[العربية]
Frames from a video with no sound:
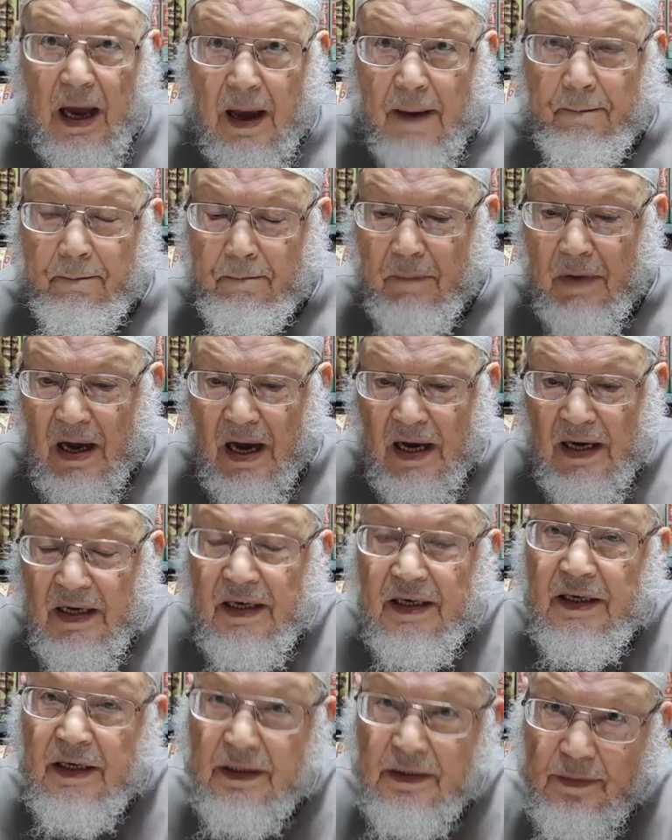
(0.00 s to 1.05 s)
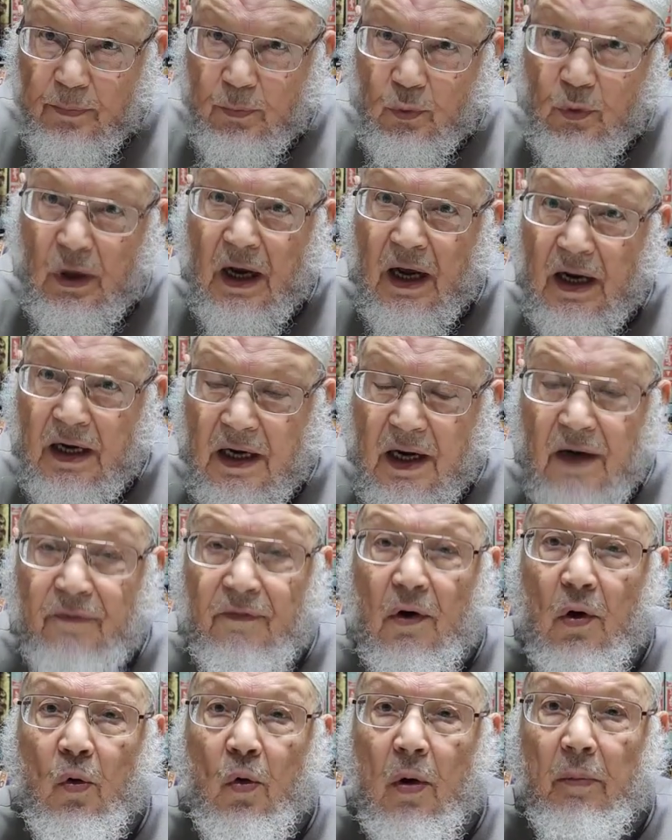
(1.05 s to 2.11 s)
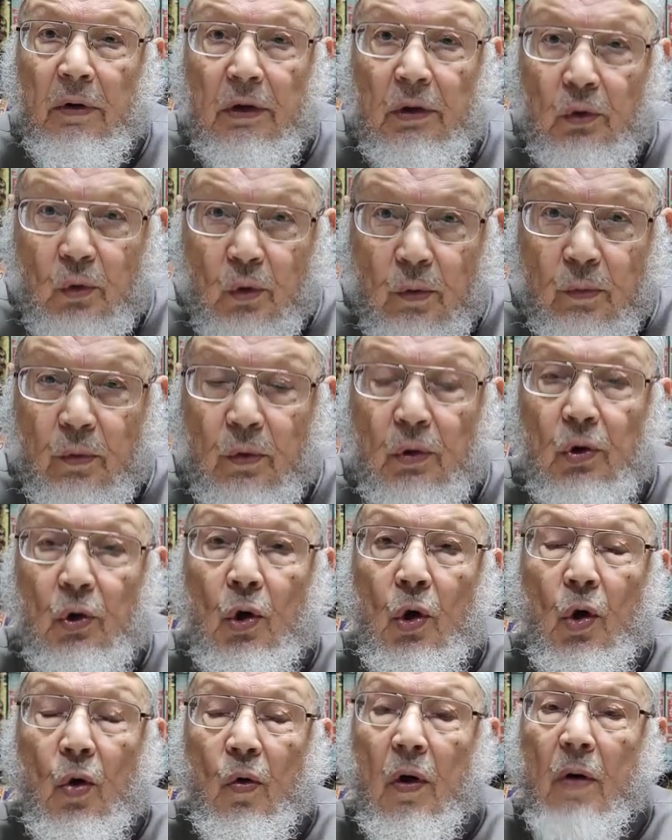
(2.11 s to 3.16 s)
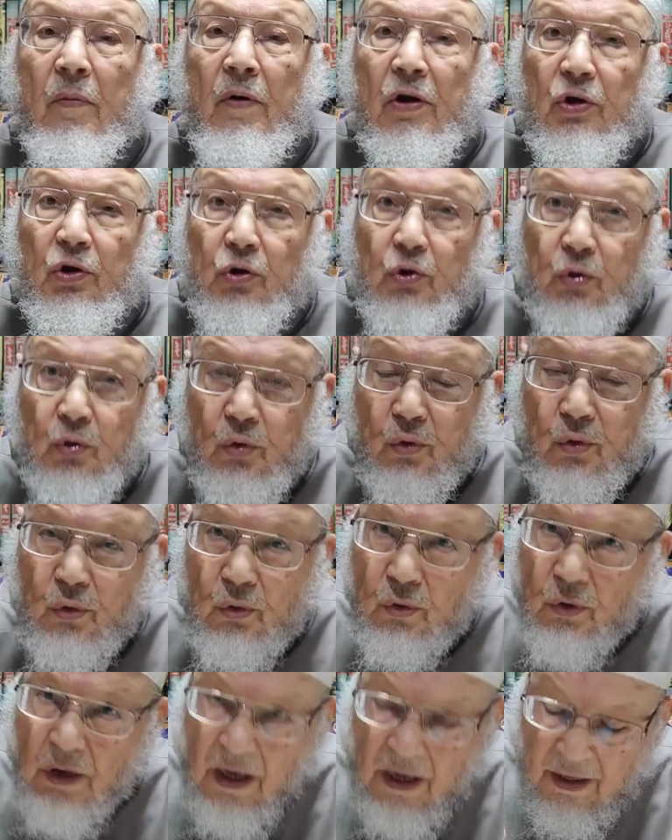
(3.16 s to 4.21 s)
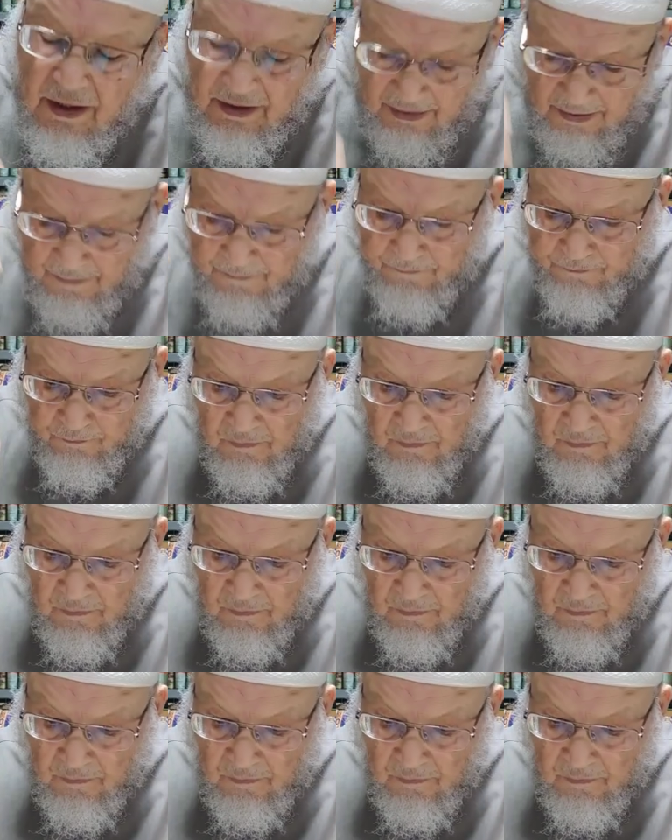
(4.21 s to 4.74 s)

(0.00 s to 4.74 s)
أما كسب الحلال فهو مطلوب ومأجور عليه